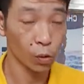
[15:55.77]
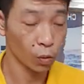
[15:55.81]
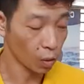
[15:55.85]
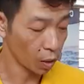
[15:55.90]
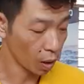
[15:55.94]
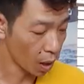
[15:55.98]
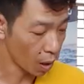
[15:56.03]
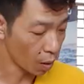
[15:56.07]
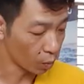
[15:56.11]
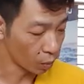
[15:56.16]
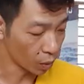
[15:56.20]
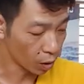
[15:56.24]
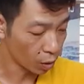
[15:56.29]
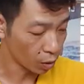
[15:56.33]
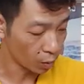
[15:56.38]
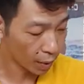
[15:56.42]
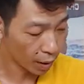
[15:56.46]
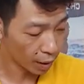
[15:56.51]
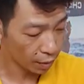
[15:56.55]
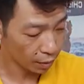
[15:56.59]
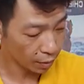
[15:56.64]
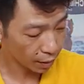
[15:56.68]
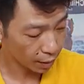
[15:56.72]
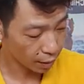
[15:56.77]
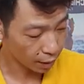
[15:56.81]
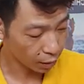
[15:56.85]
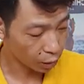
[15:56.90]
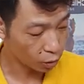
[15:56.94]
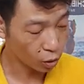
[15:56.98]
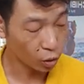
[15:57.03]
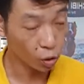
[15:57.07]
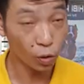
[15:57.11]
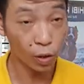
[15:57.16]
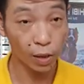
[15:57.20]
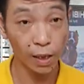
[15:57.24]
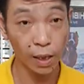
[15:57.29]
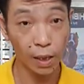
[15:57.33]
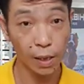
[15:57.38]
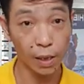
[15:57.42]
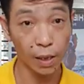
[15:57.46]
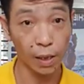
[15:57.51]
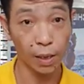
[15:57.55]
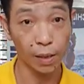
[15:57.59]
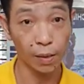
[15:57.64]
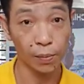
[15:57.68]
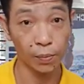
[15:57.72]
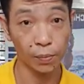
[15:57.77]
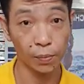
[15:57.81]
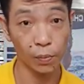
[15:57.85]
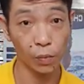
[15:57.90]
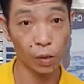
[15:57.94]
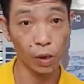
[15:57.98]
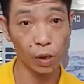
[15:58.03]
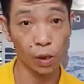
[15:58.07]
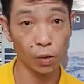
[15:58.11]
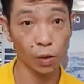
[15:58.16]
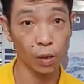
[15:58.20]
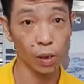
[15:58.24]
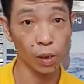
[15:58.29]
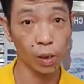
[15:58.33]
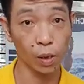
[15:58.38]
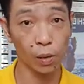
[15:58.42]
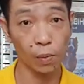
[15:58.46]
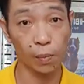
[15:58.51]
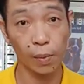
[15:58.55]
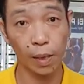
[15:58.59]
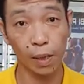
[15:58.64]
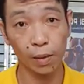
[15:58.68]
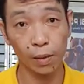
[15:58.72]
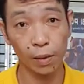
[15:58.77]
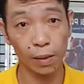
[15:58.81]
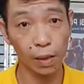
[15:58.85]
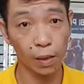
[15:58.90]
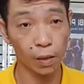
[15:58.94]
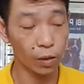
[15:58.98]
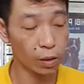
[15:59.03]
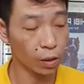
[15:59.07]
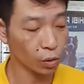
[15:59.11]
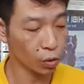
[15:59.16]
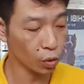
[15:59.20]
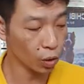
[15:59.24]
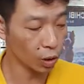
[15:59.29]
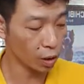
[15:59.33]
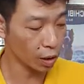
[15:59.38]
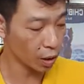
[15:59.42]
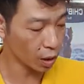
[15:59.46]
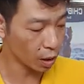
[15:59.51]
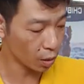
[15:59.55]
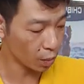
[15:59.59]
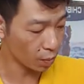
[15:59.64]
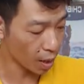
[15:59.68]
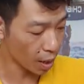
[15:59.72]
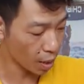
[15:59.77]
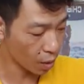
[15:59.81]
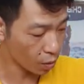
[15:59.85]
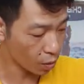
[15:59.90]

Con hồng thì hôm nay nó thành con to nhất rồi. Nó là con đực, hôm nay nó thành con to nhất trong ba